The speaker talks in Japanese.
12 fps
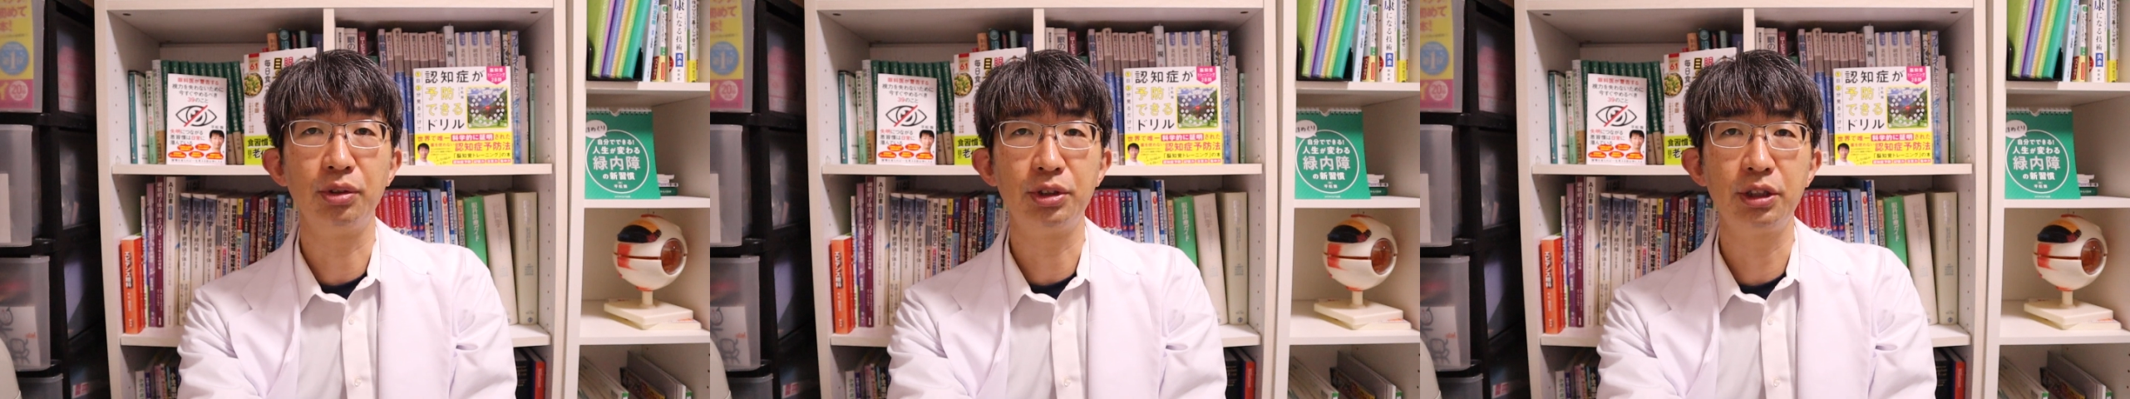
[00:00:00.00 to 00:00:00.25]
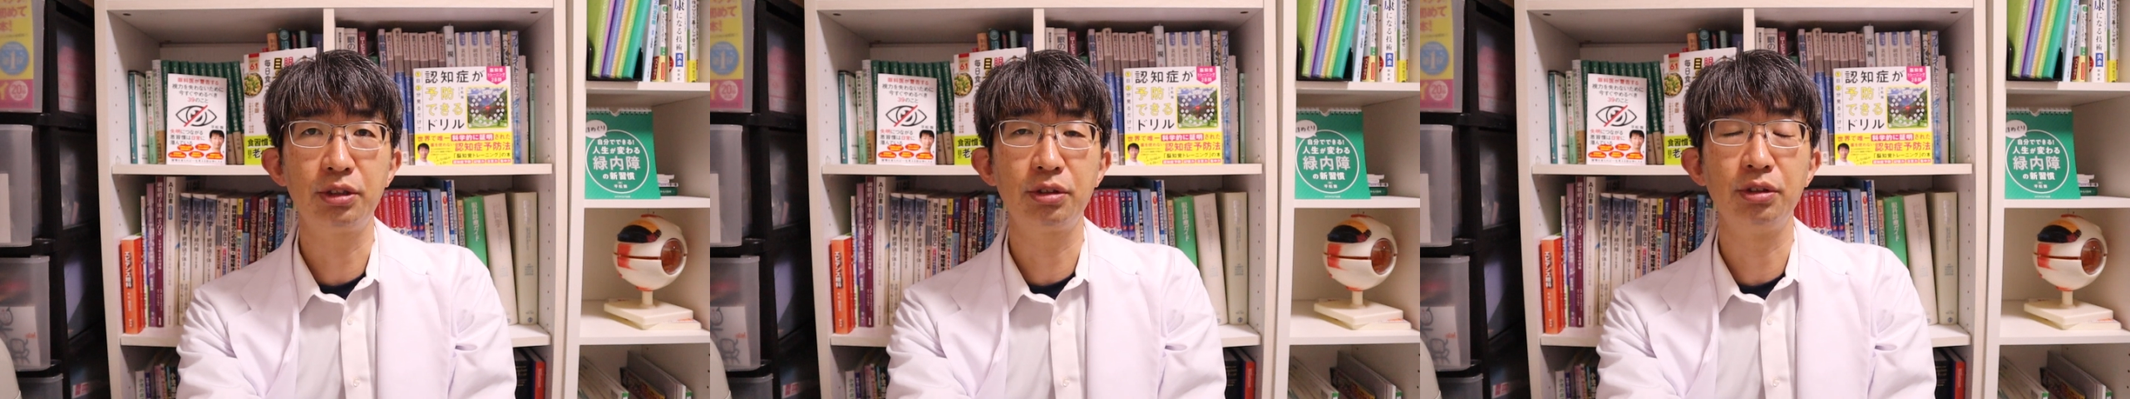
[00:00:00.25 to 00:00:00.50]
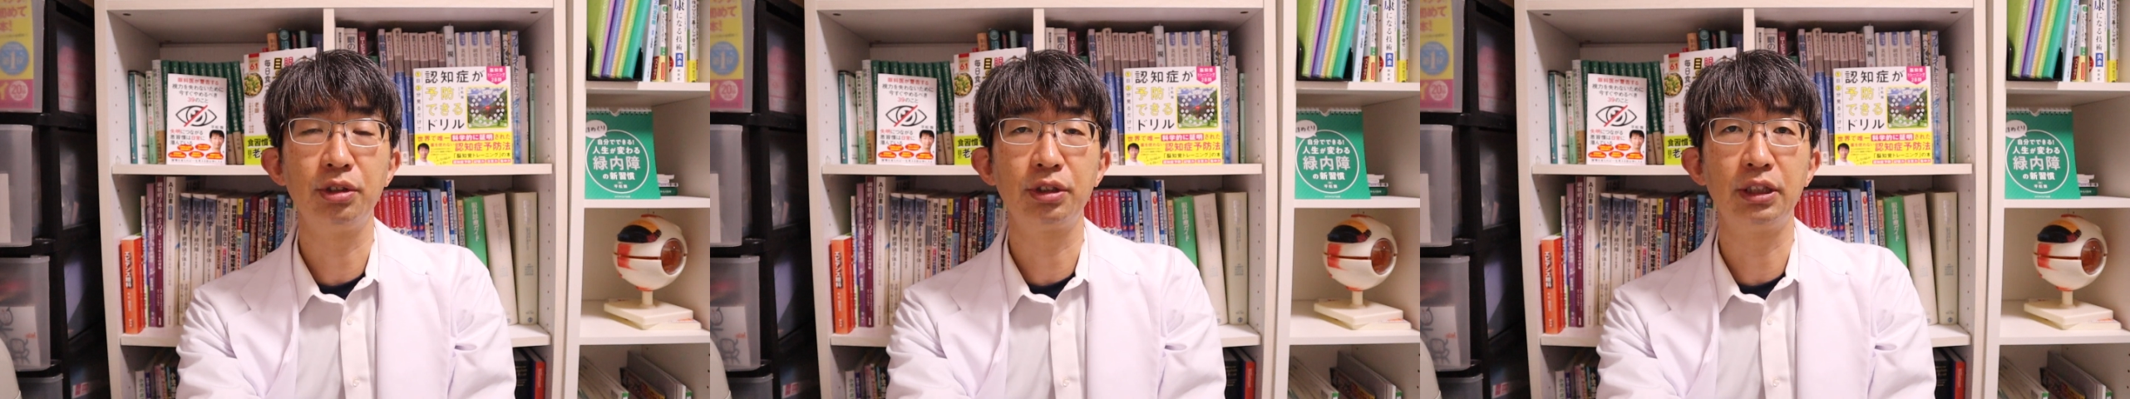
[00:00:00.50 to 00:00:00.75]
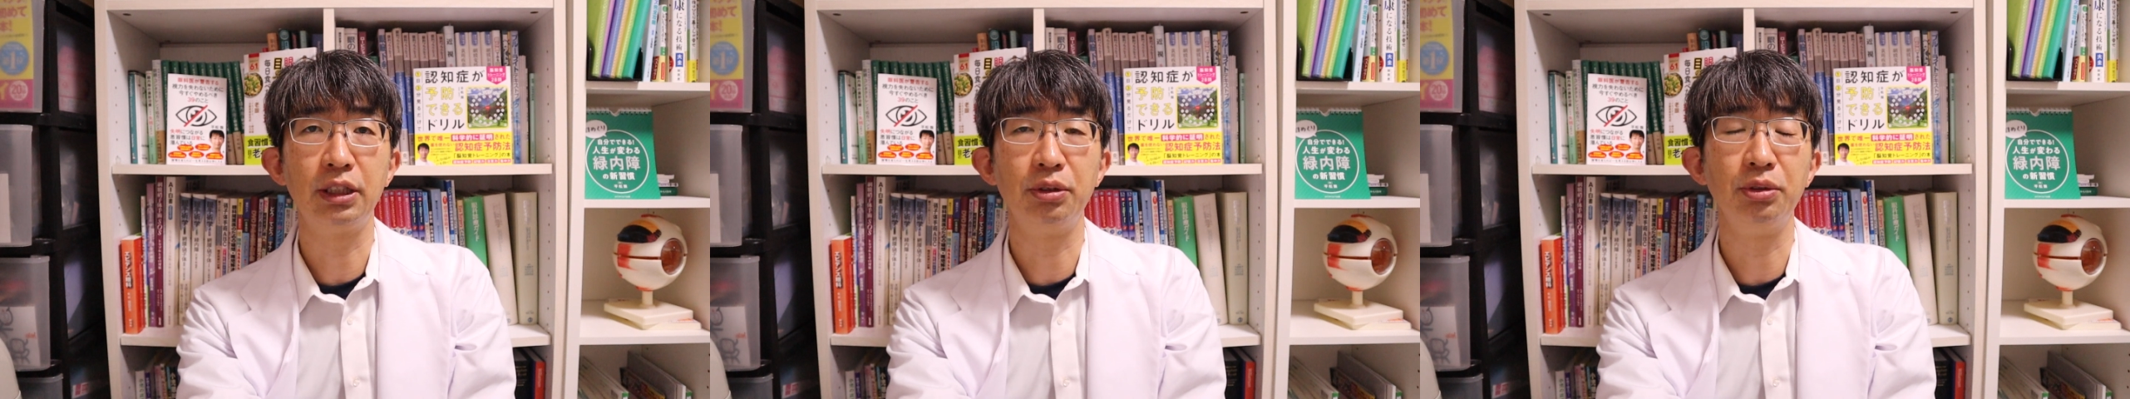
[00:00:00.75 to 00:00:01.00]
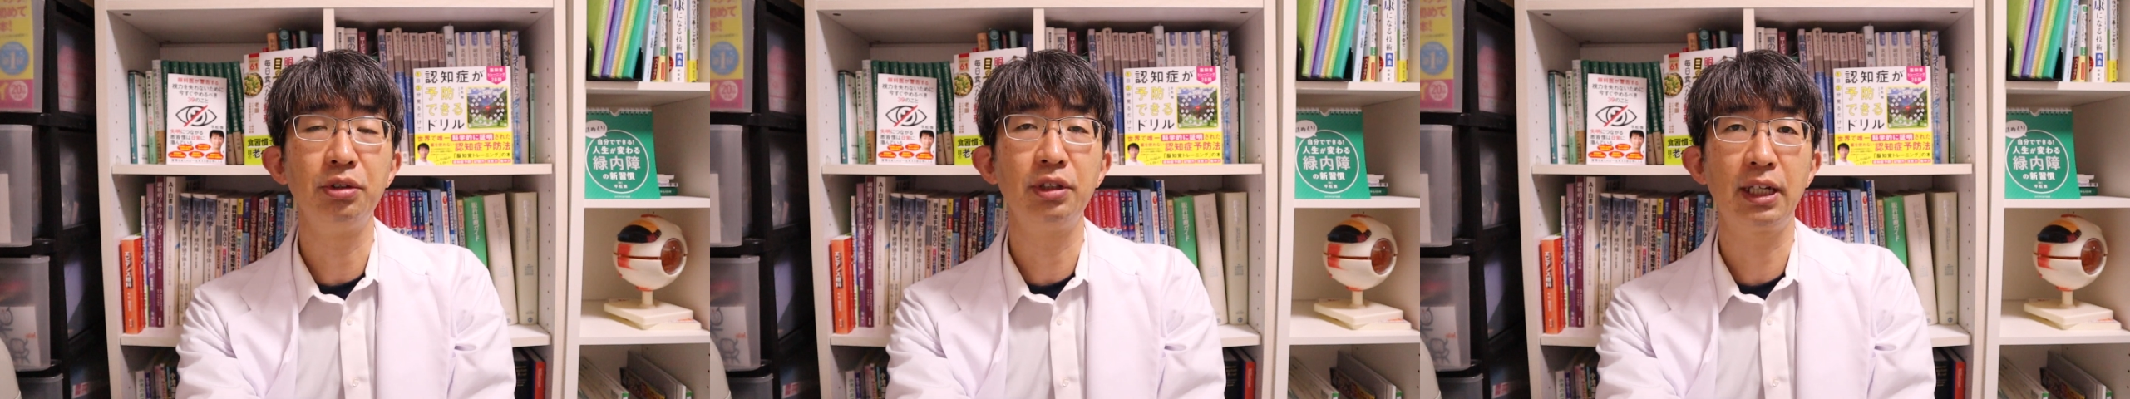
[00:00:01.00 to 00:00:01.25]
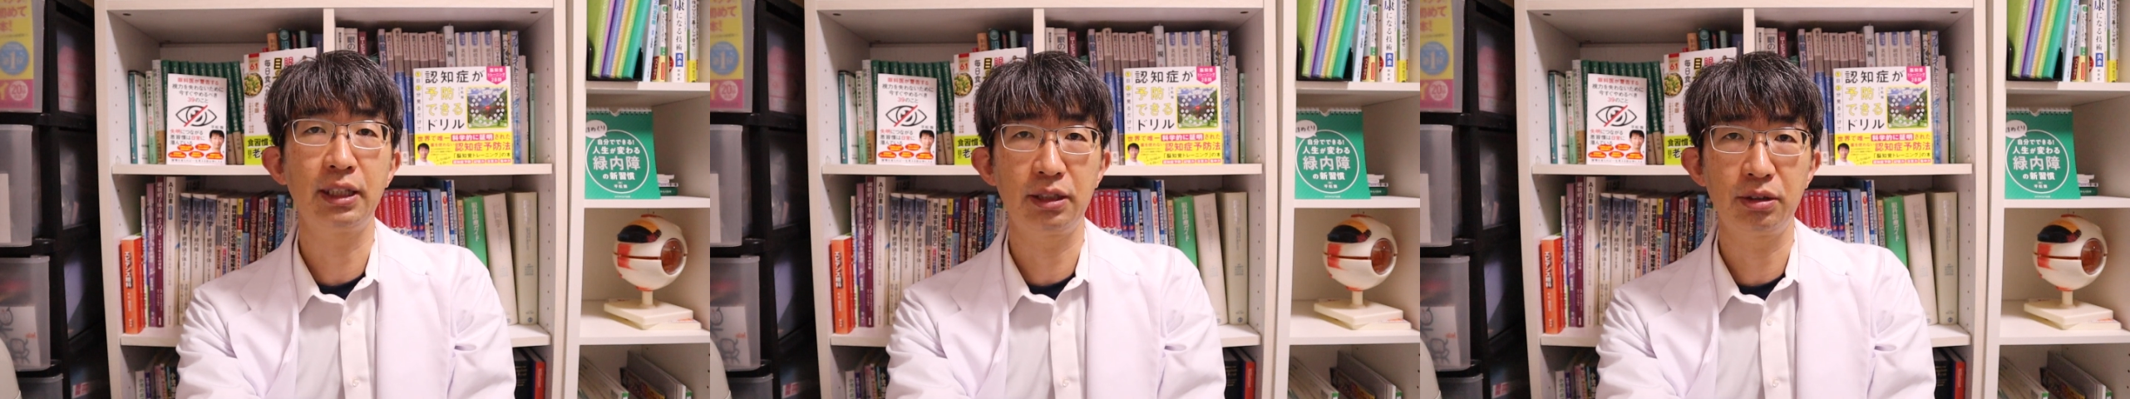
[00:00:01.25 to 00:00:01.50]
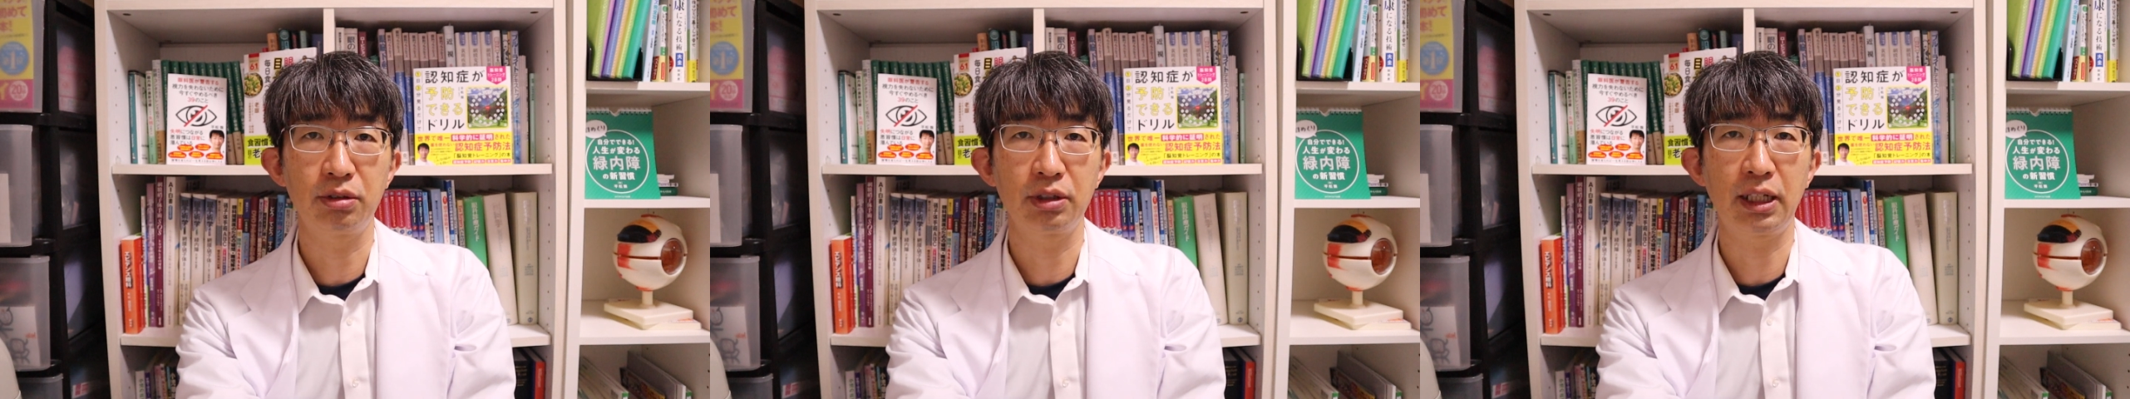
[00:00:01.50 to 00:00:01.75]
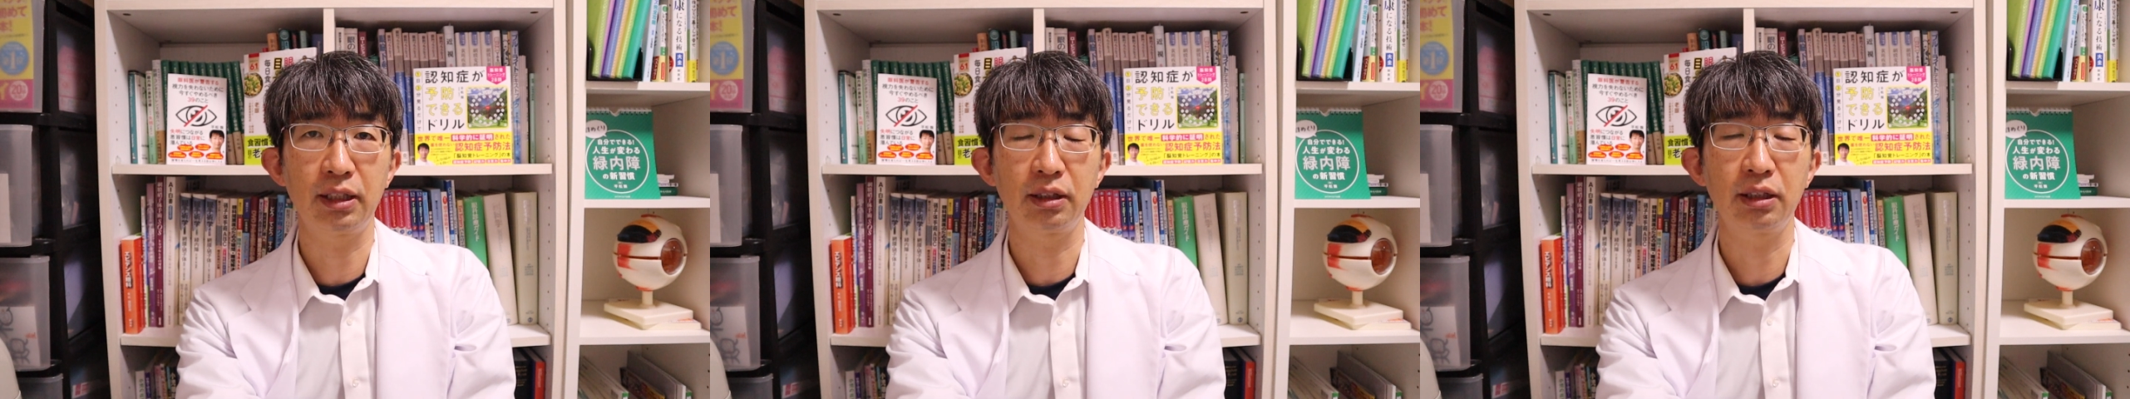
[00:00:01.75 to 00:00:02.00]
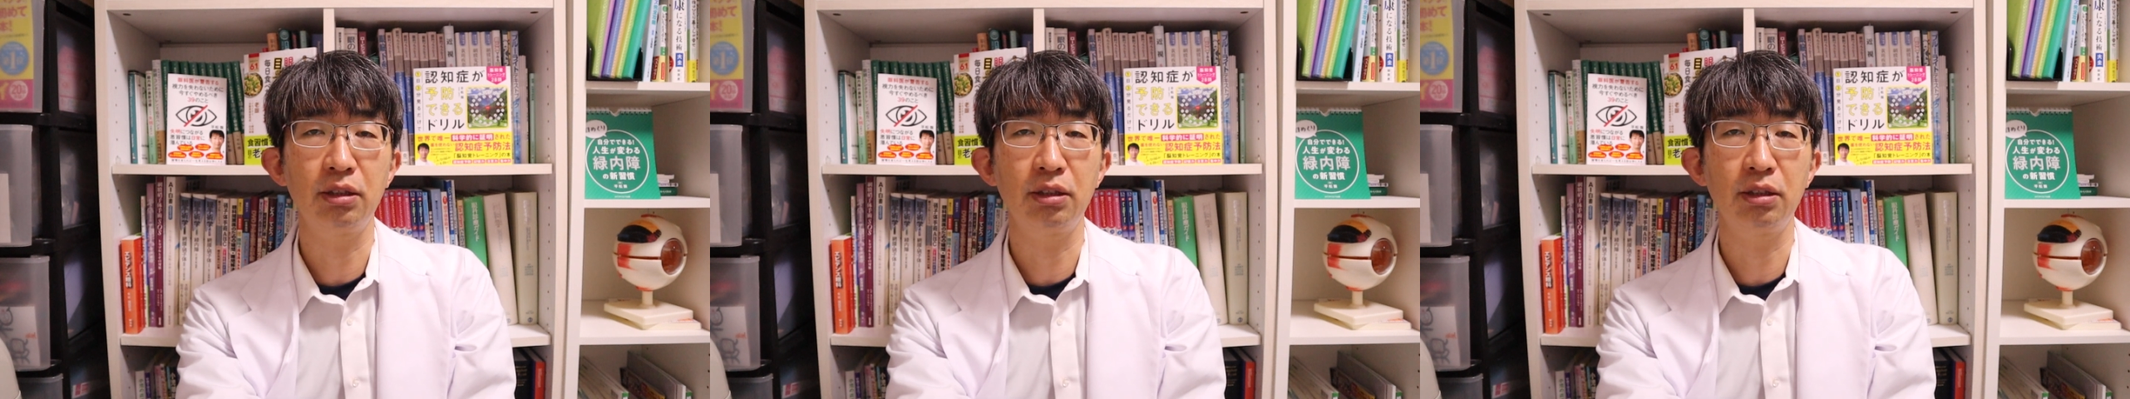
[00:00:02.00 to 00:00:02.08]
落ち着くのってどのぐらいでしょうかっ